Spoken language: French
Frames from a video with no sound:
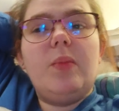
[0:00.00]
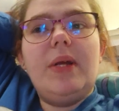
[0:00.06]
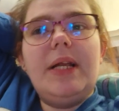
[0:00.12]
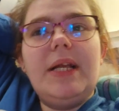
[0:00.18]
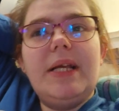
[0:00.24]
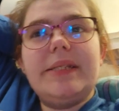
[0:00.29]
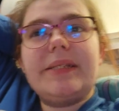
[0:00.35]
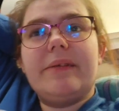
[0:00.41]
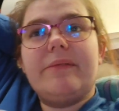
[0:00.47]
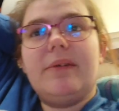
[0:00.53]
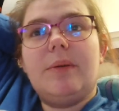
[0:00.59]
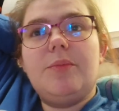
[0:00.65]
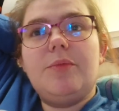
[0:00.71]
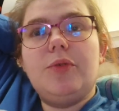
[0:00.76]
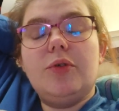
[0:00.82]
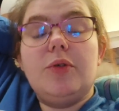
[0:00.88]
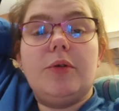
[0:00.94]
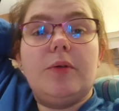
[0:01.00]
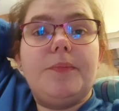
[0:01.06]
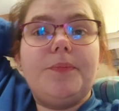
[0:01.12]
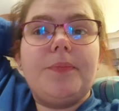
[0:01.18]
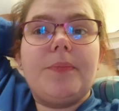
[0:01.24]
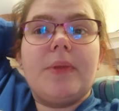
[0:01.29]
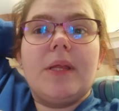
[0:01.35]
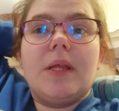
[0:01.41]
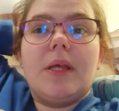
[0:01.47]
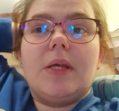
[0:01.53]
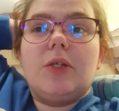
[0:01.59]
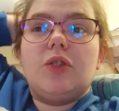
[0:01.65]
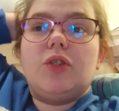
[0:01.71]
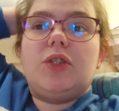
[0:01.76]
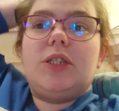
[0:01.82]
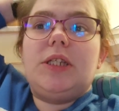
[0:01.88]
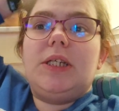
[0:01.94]
mais là ça va mieux
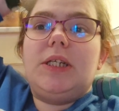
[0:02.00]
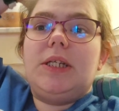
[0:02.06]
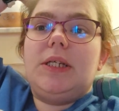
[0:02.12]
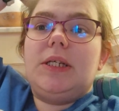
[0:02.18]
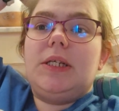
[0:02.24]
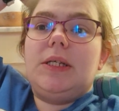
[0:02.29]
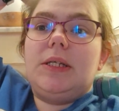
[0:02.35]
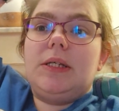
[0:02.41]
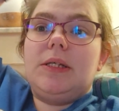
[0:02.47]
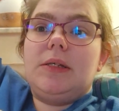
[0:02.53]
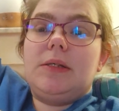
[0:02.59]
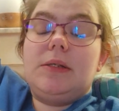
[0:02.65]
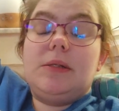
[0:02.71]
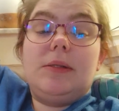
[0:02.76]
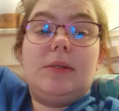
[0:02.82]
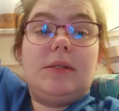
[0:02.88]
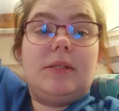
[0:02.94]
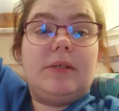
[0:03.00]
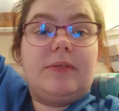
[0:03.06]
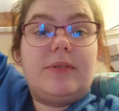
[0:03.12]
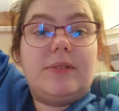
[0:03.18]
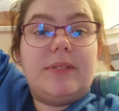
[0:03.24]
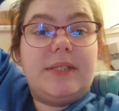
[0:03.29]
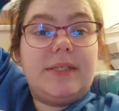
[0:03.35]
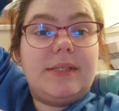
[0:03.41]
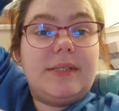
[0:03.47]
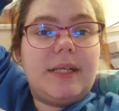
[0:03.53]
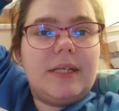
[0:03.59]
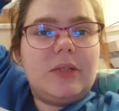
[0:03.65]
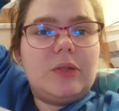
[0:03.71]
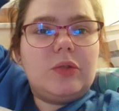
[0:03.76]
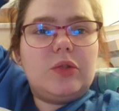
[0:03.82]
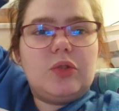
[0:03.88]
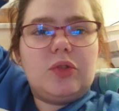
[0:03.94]
j'ai ça faisait
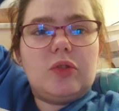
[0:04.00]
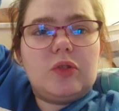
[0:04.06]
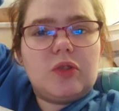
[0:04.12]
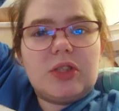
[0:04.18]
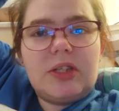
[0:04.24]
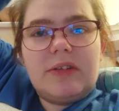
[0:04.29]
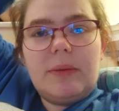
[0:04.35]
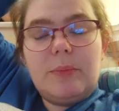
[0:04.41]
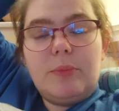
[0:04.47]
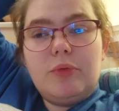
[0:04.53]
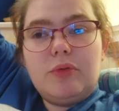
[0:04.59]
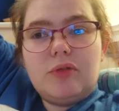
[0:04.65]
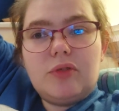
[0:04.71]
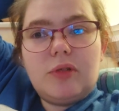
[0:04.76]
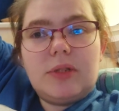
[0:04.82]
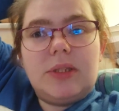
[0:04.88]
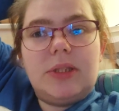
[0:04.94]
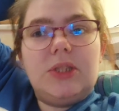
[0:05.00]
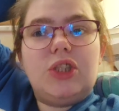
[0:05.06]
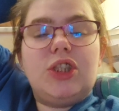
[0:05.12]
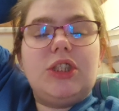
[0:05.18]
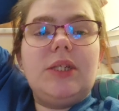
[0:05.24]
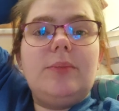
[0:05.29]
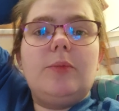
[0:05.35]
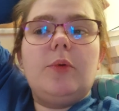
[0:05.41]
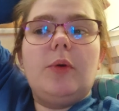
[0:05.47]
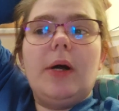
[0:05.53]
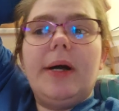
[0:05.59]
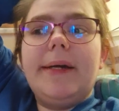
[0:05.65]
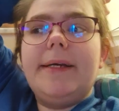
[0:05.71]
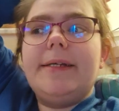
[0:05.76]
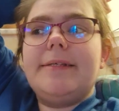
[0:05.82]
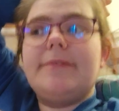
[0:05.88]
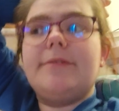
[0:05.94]
cinq jours j'avais plus sorti de chez
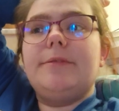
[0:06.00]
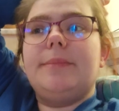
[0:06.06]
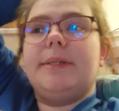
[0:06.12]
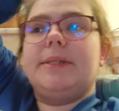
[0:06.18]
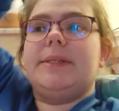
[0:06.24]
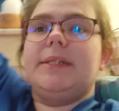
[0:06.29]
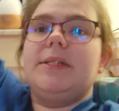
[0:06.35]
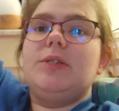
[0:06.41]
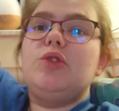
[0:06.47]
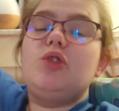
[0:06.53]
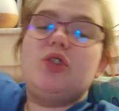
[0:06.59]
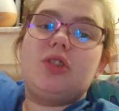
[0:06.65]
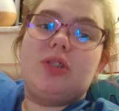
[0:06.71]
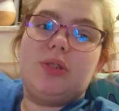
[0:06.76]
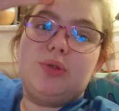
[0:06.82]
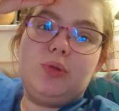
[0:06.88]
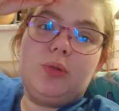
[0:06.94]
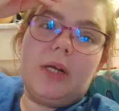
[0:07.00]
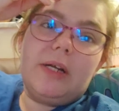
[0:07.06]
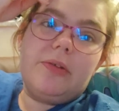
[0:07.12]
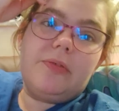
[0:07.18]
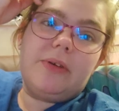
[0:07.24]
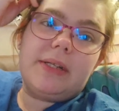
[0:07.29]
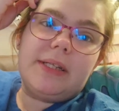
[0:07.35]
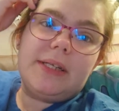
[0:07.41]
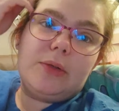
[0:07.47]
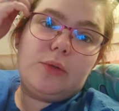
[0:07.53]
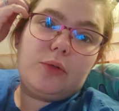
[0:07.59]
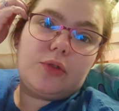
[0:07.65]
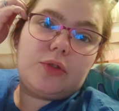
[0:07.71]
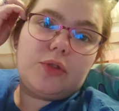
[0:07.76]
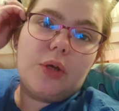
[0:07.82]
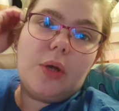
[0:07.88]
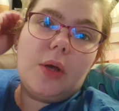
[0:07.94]
moi et ce matin euh, j'ai dû aller faire des
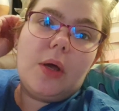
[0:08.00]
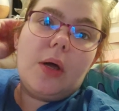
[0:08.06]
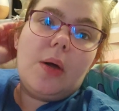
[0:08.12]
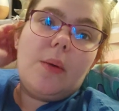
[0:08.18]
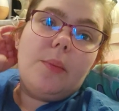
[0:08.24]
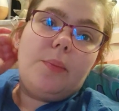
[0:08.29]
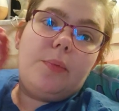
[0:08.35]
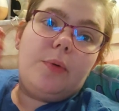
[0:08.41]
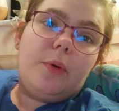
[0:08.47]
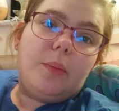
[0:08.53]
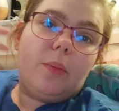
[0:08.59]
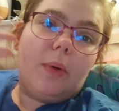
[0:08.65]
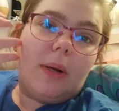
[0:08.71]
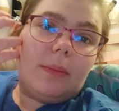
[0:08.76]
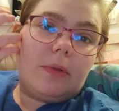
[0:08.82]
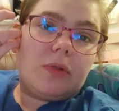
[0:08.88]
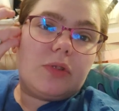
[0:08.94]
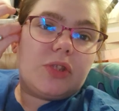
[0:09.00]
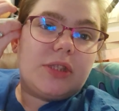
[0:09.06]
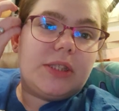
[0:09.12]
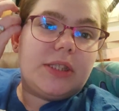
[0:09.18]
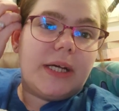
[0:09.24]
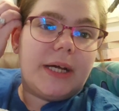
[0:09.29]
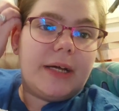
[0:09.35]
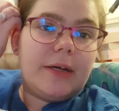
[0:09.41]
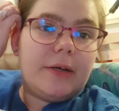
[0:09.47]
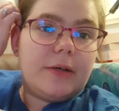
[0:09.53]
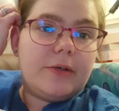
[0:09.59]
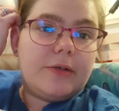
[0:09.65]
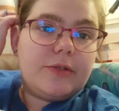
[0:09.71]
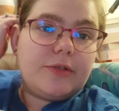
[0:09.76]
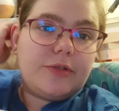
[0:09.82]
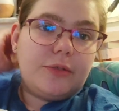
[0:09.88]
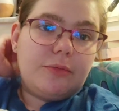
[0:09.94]
courses pour moi manger
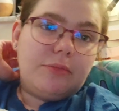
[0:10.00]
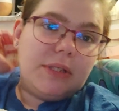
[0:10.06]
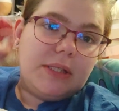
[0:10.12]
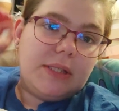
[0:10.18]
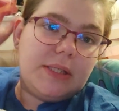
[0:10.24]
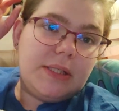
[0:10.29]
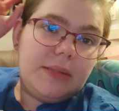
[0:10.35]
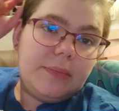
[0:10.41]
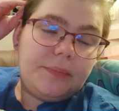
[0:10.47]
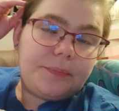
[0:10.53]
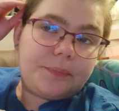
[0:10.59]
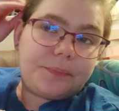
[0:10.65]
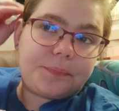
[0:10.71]
euh, ce midi